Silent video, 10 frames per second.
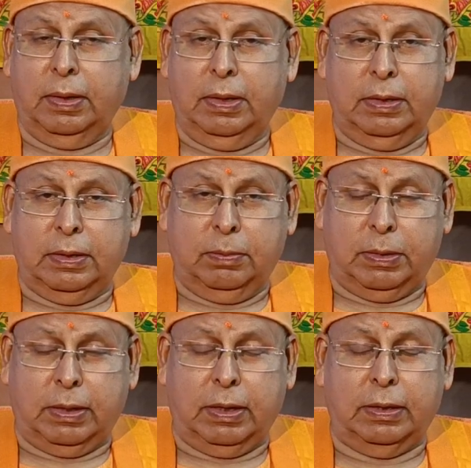से
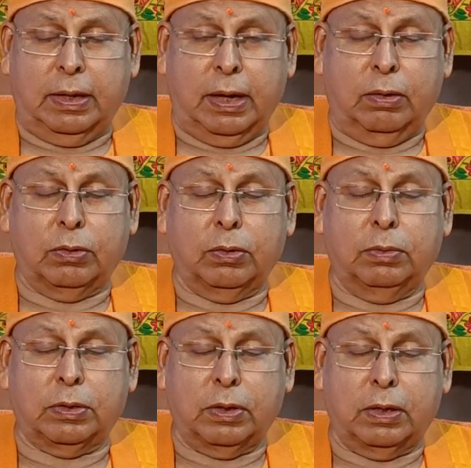बताया अध्याय तो
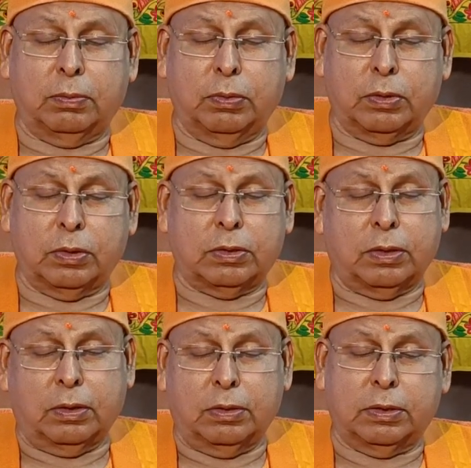विषयान पुंश
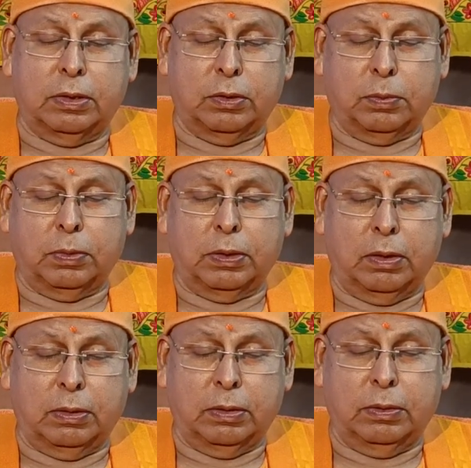संगस्तिशु
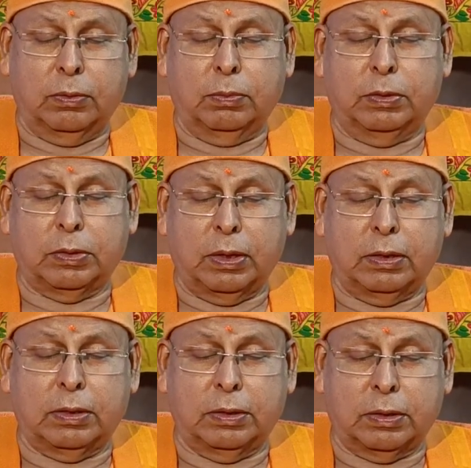प्रजावती जो विषय चिंतन